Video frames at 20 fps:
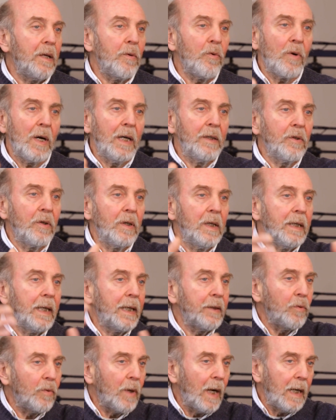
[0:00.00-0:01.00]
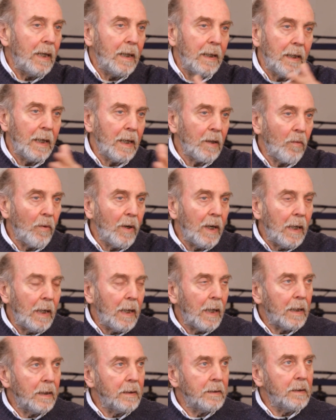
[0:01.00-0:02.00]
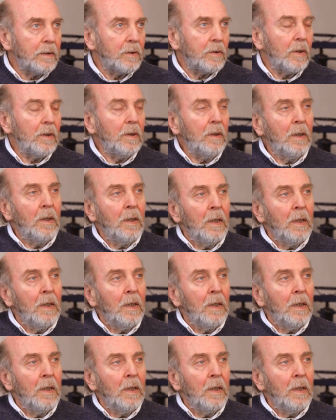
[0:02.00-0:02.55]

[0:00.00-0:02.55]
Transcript: dibujando del natural en la escuela, qué sé yo.